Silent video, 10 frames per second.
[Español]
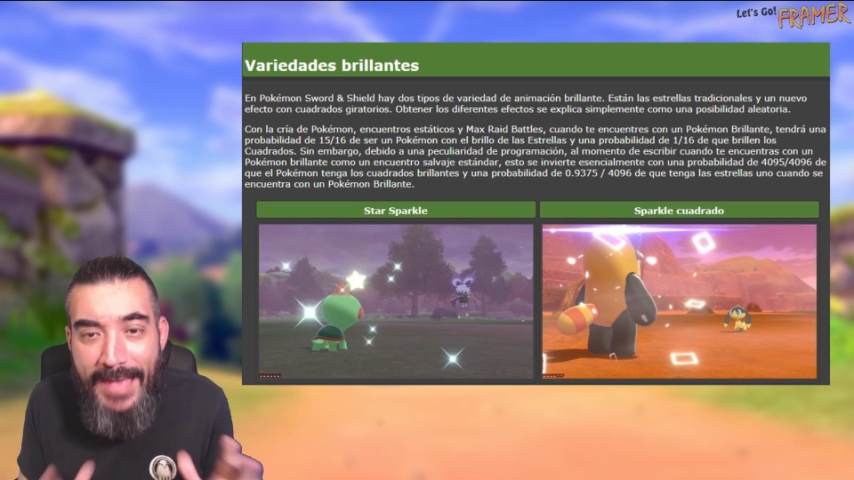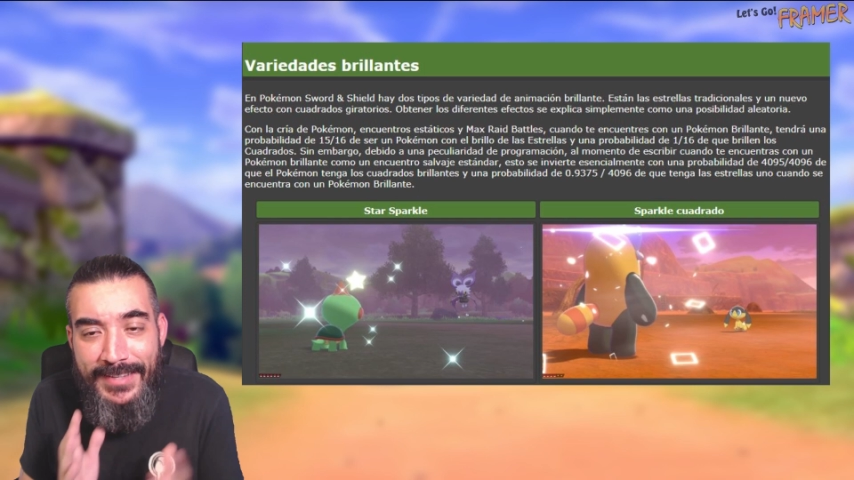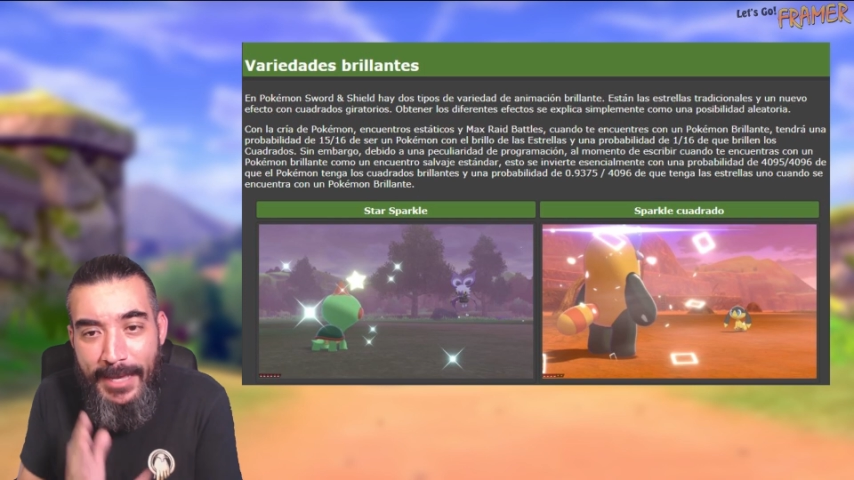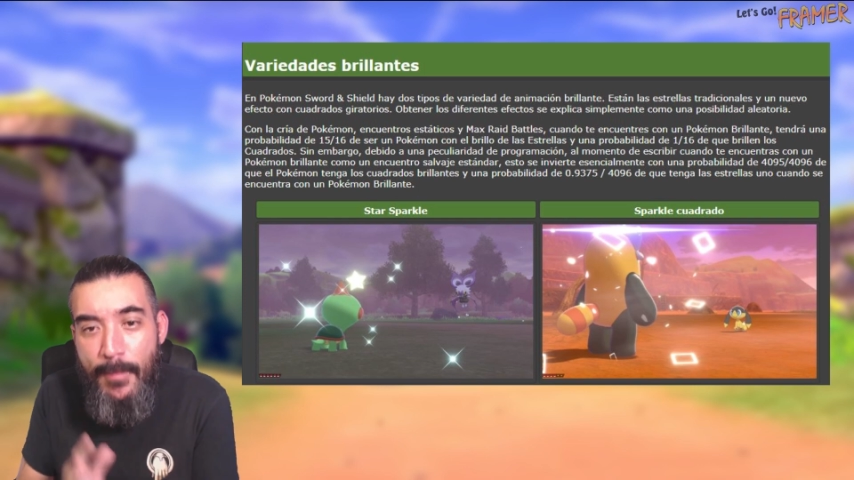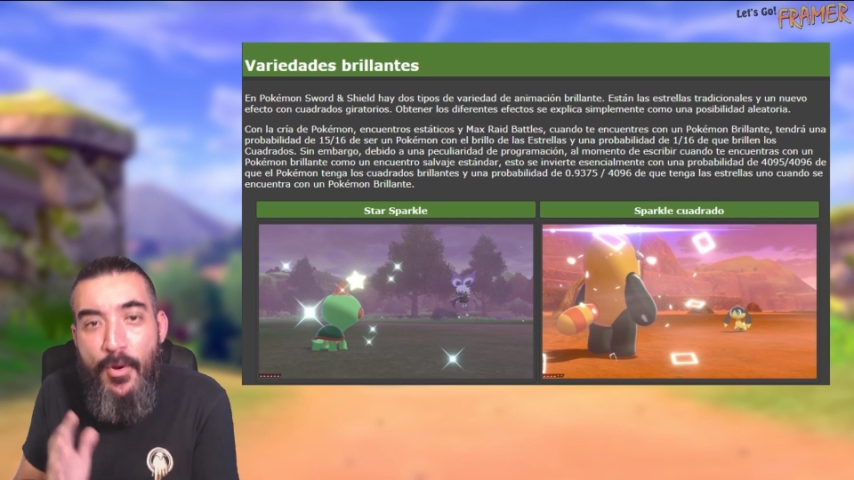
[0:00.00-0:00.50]

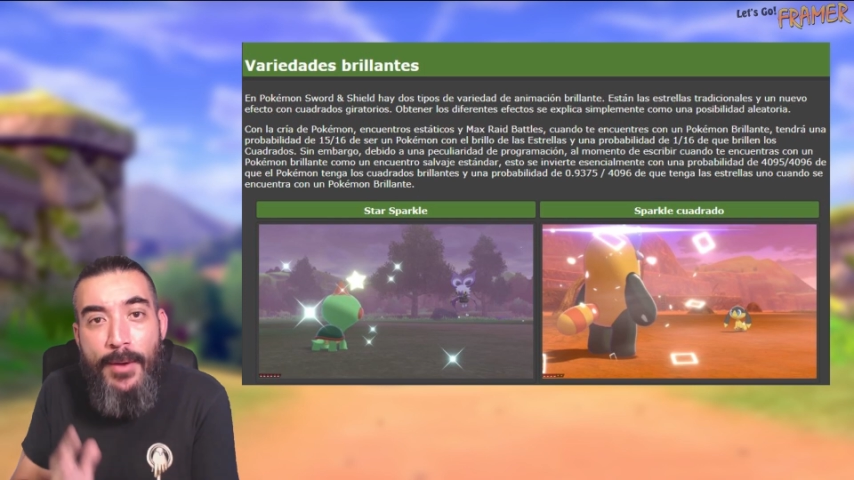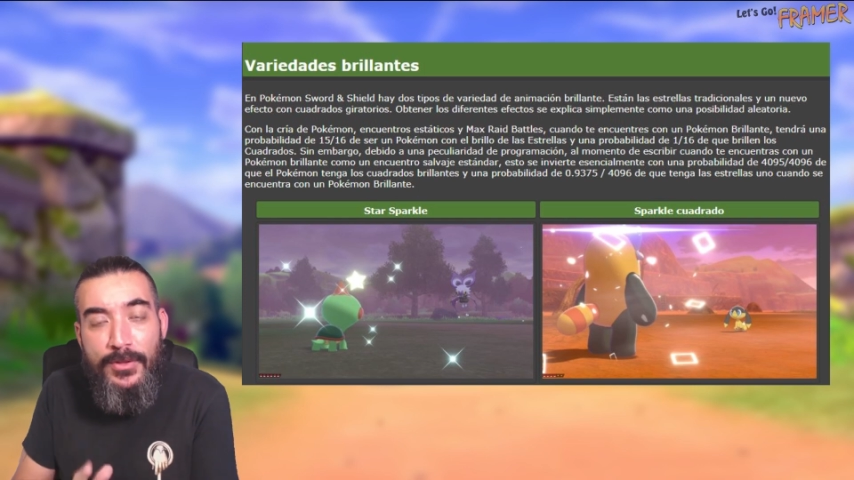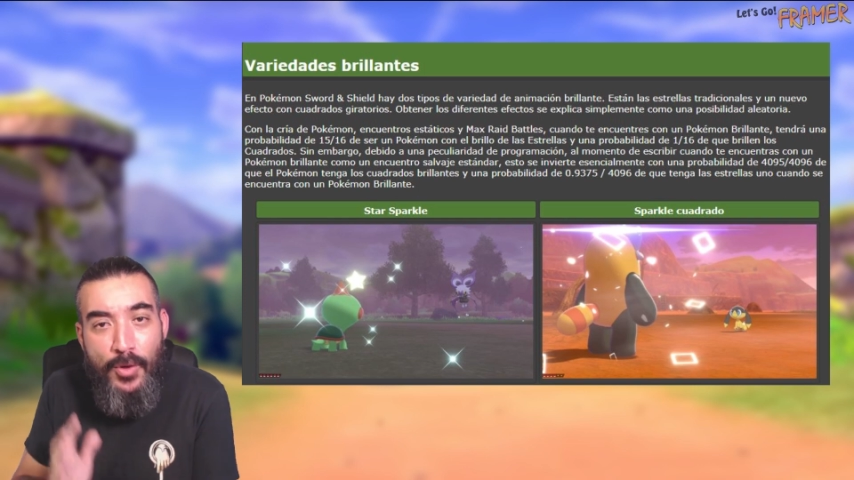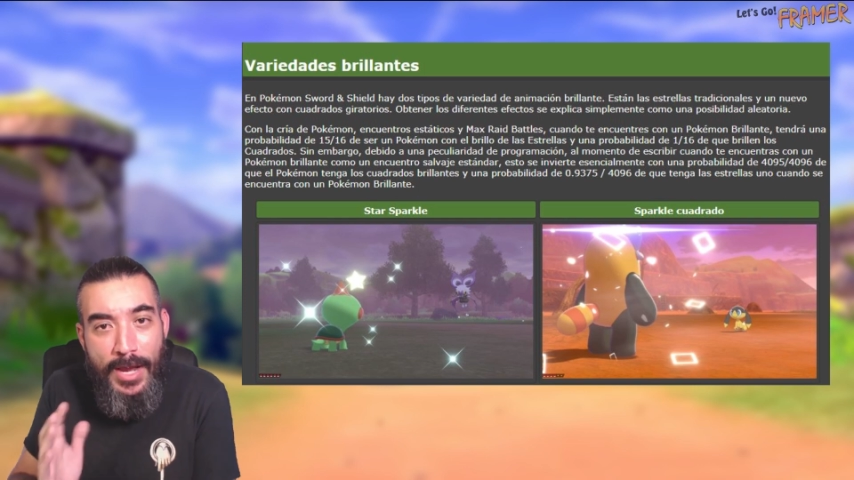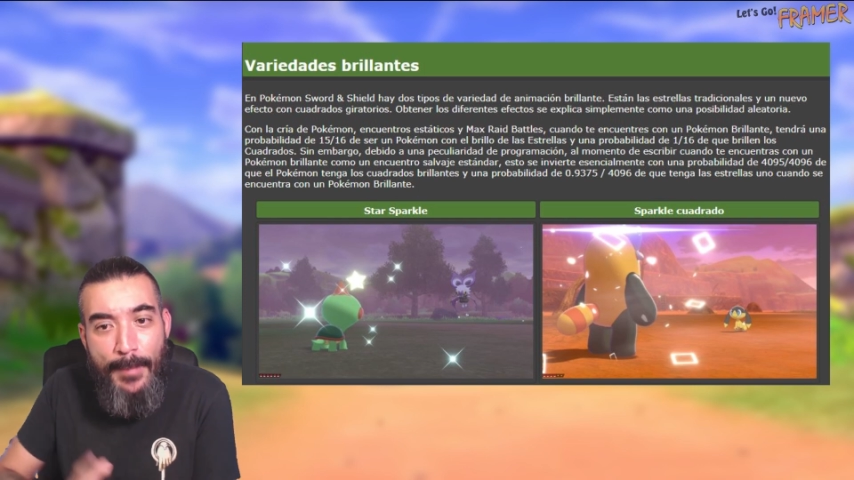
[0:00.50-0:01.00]
así que vamos a
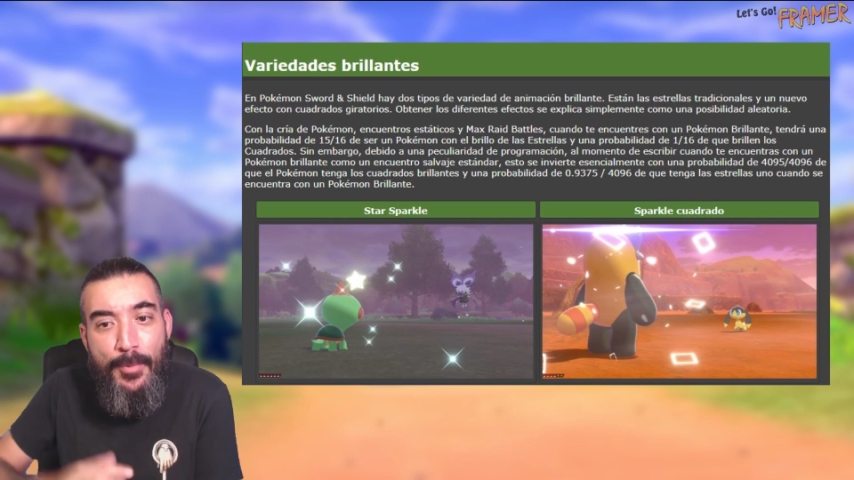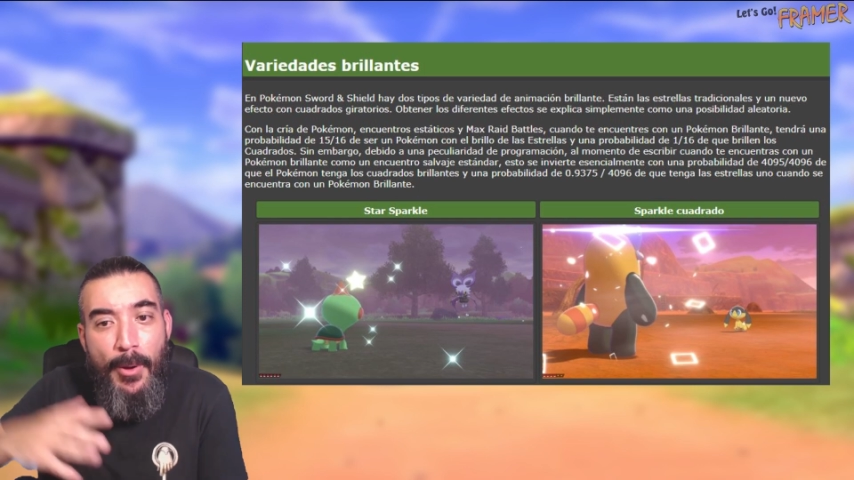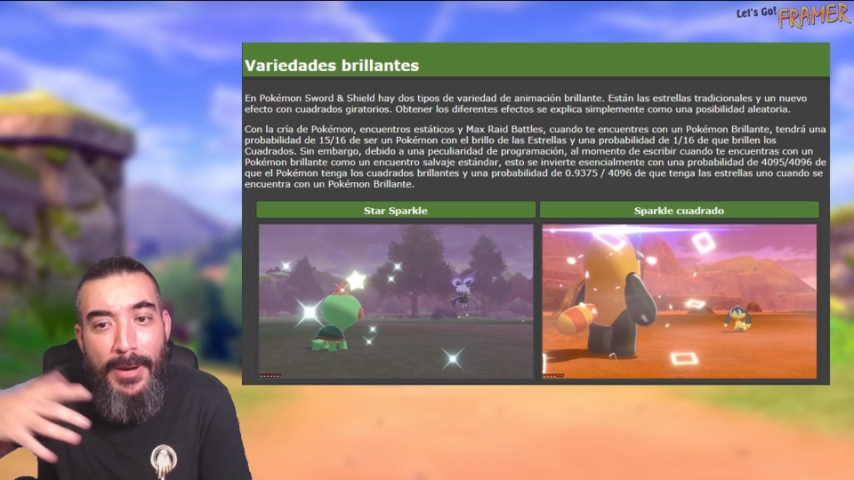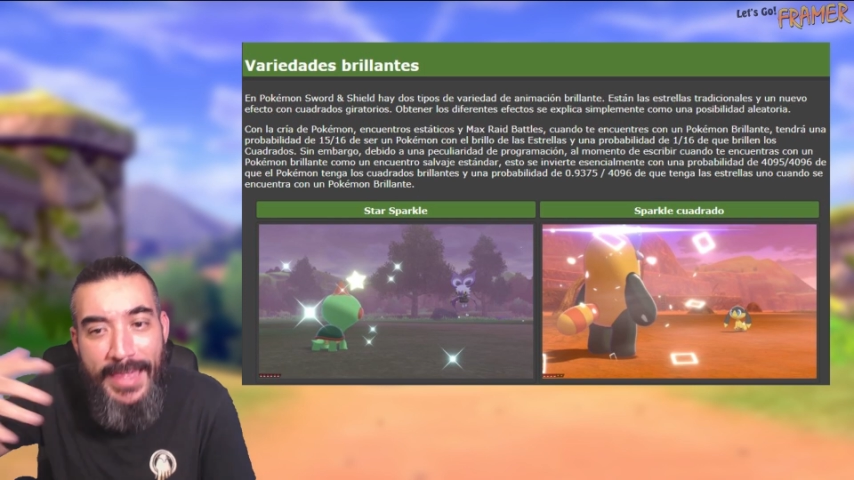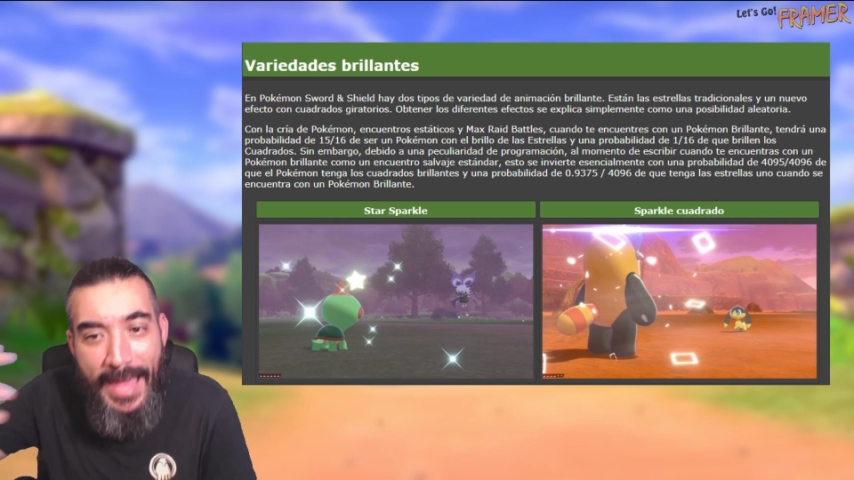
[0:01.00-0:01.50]
tocar las
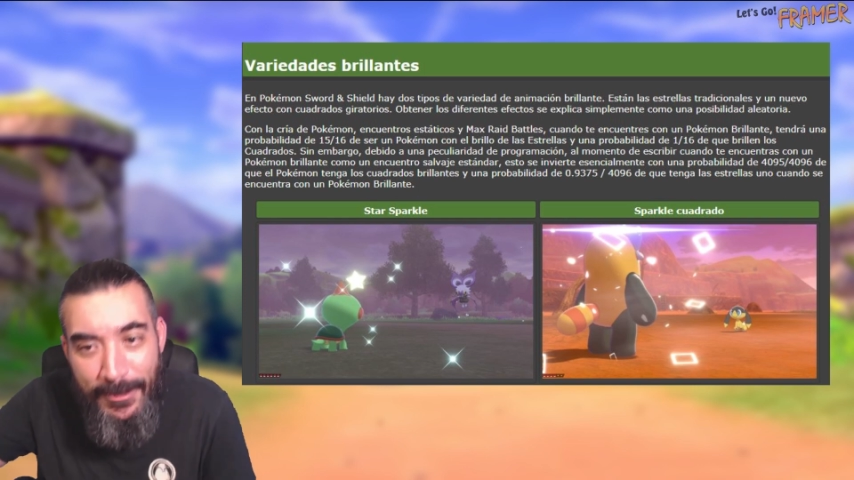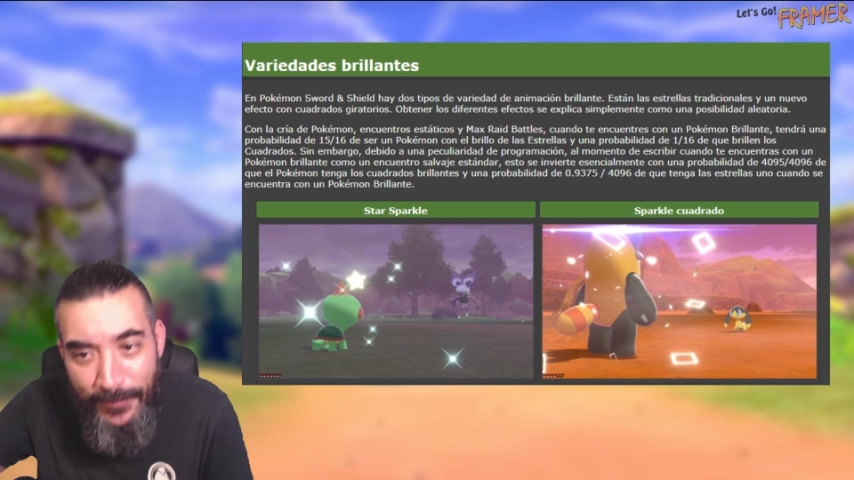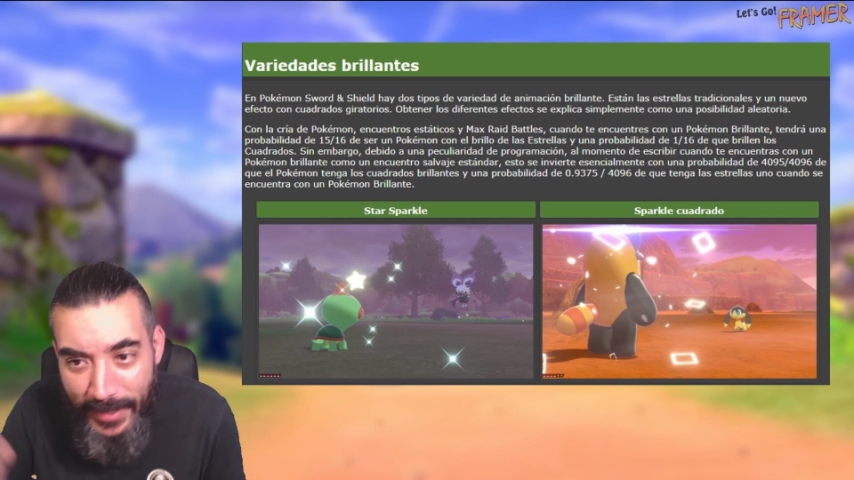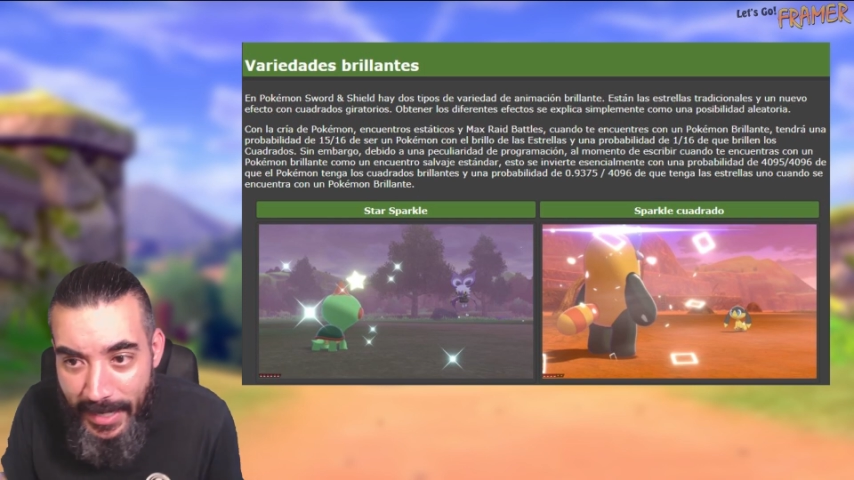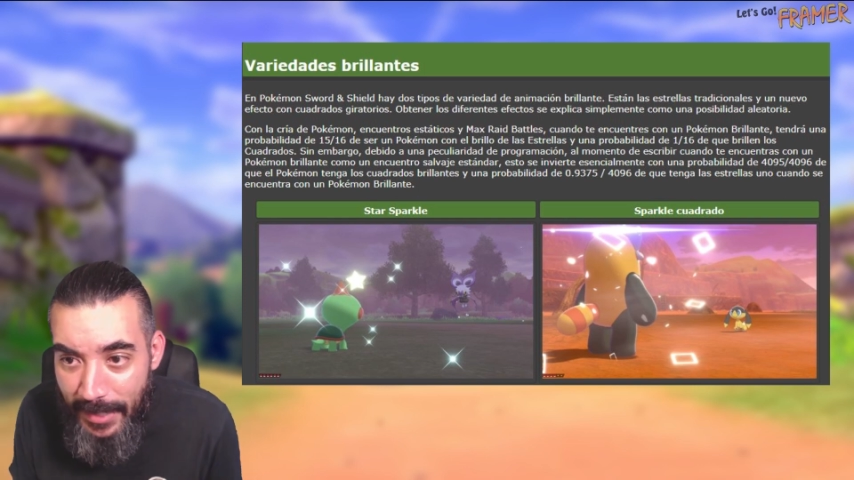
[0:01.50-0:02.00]
probabilidades al
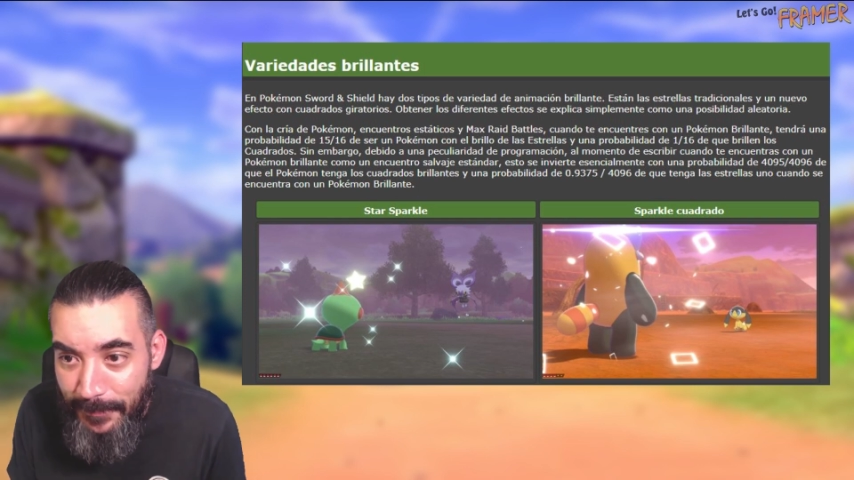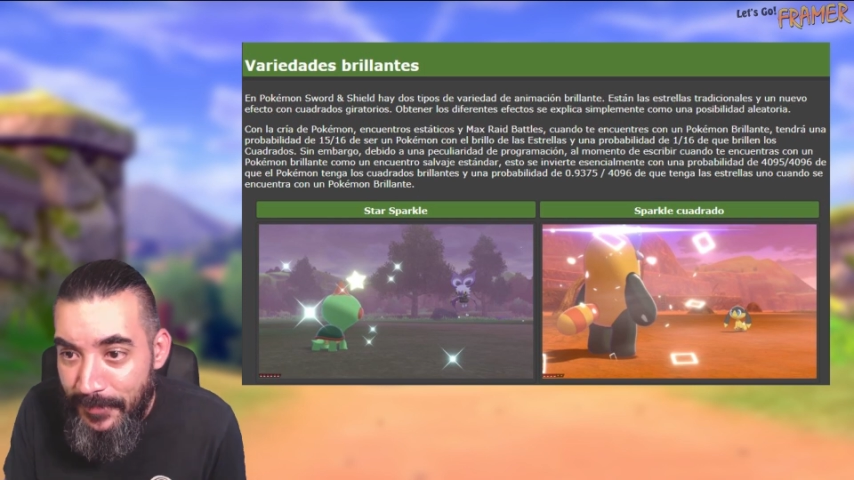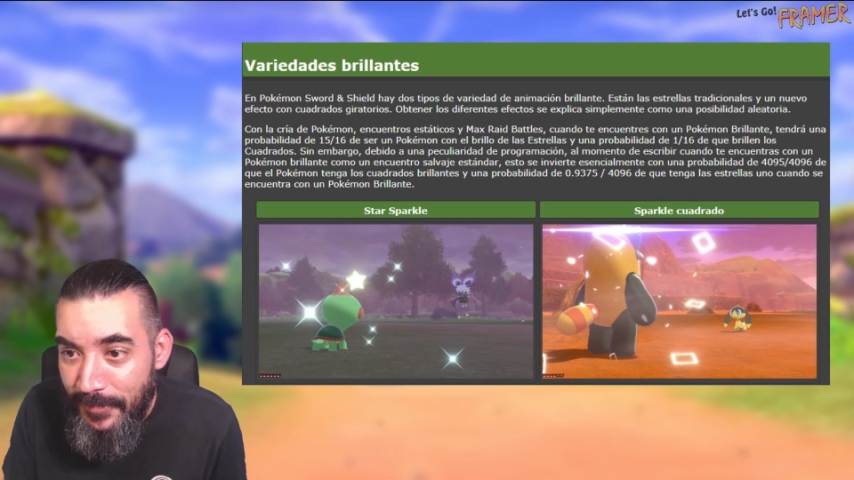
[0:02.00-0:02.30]
final.